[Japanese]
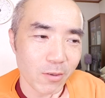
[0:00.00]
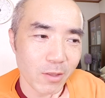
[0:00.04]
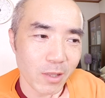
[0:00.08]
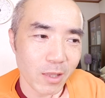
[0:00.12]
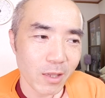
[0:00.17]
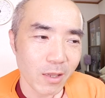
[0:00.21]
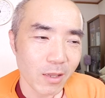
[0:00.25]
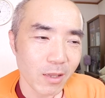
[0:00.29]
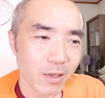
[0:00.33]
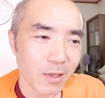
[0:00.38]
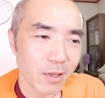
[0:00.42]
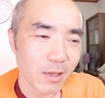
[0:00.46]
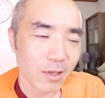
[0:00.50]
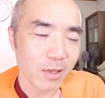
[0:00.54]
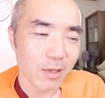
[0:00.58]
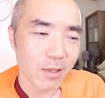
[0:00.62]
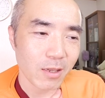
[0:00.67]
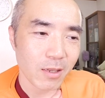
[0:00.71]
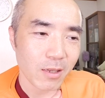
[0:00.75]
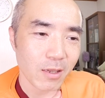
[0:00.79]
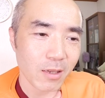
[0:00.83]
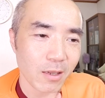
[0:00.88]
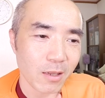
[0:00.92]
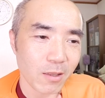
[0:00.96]
応ね
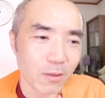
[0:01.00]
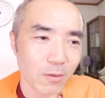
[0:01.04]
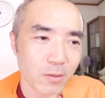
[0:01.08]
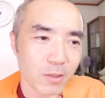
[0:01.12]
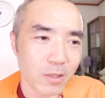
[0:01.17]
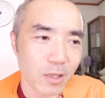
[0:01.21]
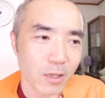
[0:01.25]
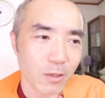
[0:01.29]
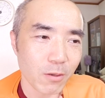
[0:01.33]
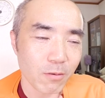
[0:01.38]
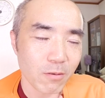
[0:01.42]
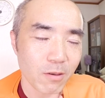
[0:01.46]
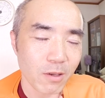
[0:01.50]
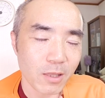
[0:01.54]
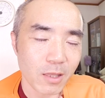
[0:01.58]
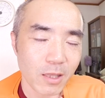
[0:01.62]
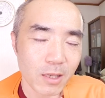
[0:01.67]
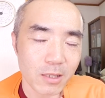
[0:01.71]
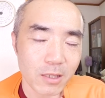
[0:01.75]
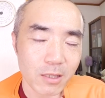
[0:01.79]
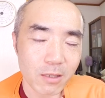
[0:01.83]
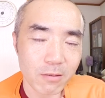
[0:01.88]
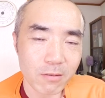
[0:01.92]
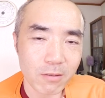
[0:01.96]
あの性欲は
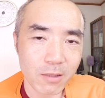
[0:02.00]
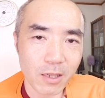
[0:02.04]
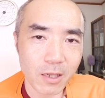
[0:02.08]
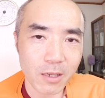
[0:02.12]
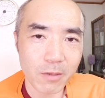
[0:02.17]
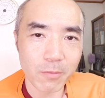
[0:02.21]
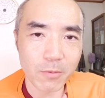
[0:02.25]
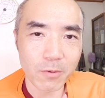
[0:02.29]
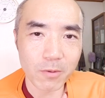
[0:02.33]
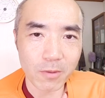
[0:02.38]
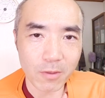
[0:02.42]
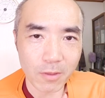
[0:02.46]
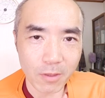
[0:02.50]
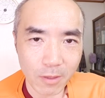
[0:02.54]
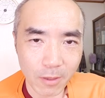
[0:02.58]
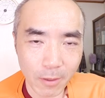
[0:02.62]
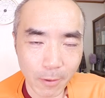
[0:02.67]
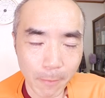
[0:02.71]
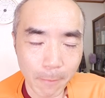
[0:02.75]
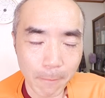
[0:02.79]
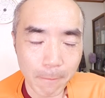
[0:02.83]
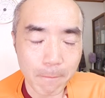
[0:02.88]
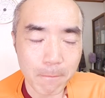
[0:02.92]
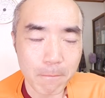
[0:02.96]
出したくないもん
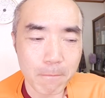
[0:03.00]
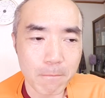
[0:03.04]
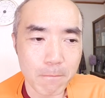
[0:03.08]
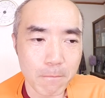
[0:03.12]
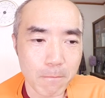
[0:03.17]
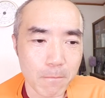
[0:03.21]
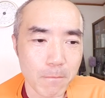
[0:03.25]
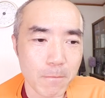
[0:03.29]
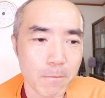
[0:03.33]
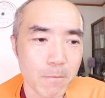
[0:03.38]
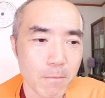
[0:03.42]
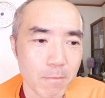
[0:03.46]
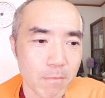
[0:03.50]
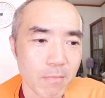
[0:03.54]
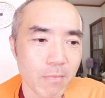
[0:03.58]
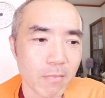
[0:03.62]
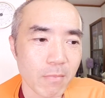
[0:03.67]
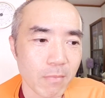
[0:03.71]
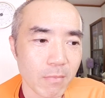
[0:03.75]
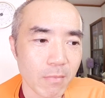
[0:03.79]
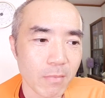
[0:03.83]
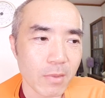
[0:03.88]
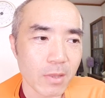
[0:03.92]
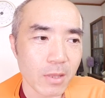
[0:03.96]
で
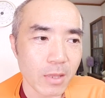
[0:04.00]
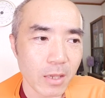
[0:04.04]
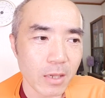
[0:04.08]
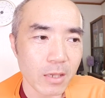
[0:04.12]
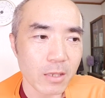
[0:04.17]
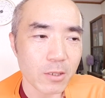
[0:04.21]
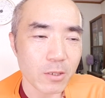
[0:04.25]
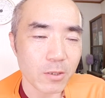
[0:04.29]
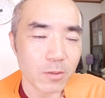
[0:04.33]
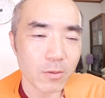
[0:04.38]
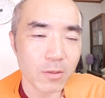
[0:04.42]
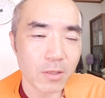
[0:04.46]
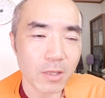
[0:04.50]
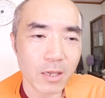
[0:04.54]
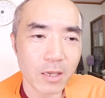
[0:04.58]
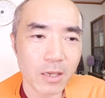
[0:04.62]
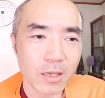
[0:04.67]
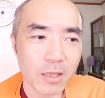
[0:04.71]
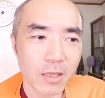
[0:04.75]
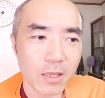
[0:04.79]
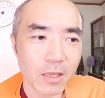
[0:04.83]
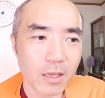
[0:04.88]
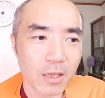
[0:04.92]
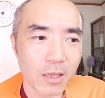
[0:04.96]
ない状
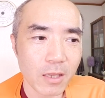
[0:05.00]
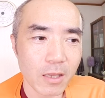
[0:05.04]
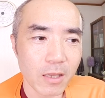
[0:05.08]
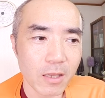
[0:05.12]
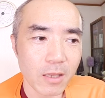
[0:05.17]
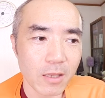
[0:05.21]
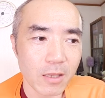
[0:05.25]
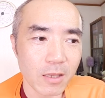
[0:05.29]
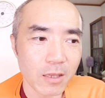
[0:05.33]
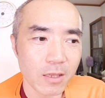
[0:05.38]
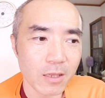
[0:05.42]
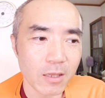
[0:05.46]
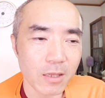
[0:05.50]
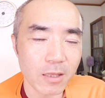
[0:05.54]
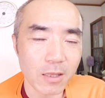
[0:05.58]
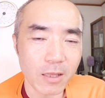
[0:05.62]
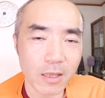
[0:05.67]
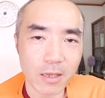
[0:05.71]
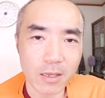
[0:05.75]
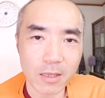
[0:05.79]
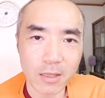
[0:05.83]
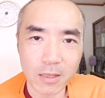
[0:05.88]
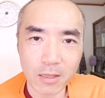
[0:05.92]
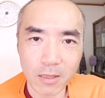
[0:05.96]
態でい
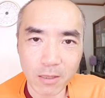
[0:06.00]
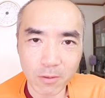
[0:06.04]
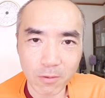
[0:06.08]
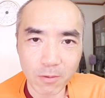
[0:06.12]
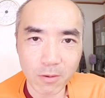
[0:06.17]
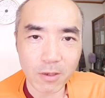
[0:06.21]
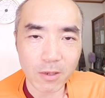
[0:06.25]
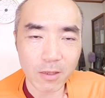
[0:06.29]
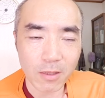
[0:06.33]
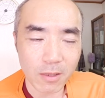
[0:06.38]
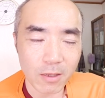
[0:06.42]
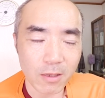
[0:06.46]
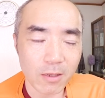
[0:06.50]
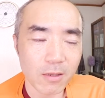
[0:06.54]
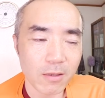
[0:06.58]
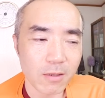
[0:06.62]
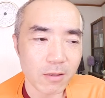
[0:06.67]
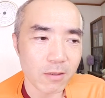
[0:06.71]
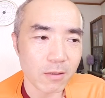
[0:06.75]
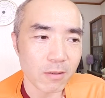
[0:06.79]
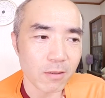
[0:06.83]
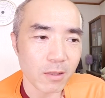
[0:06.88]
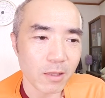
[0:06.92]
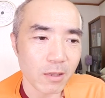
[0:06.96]
たいっていうのか
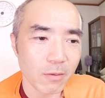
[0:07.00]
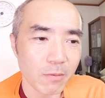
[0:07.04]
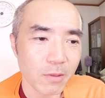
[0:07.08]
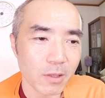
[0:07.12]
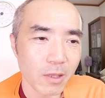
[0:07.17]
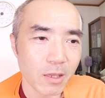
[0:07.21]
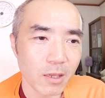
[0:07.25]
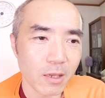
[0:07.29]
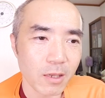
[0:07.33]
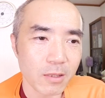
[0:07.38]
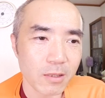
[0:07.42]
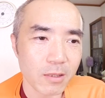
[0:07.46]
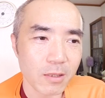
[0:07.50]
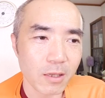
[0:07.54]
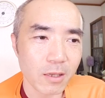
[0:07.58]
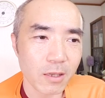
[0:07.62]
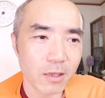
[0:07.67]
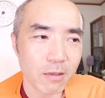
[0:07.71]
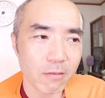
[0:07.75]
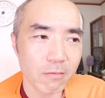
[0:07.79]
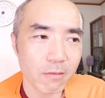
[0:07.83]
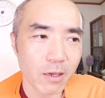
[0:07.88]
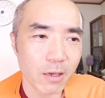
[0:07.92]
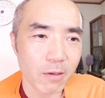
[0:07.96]
ななので野
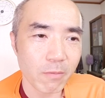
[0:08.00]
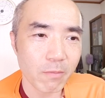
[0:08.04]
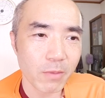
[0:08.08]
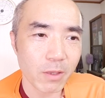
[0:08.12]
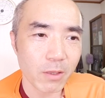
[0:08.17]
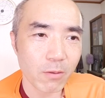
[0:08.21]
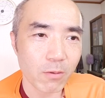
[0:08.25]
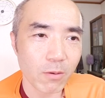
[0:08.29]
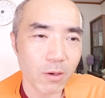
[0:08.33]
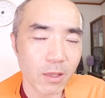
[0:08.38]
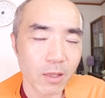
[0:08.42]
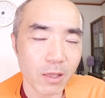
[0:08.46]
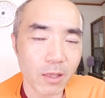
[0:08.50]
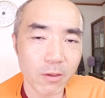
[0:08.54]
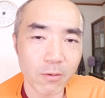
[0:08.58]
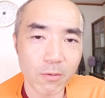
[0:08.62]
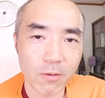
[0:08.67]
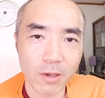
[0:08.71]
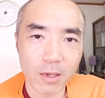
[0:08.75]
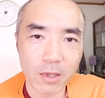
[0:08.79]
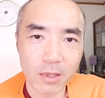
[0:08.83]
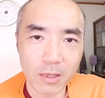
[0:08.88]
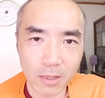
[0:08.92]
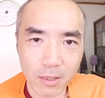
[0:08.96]
菜はあんま取らない
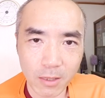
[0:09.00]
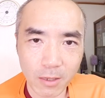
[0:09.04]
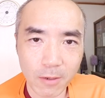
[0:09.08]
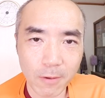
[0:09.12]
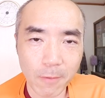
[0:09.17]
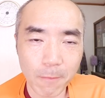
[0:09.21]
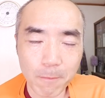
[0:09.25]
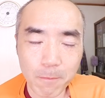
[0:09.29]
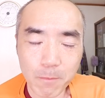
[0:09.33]
方がいいなっ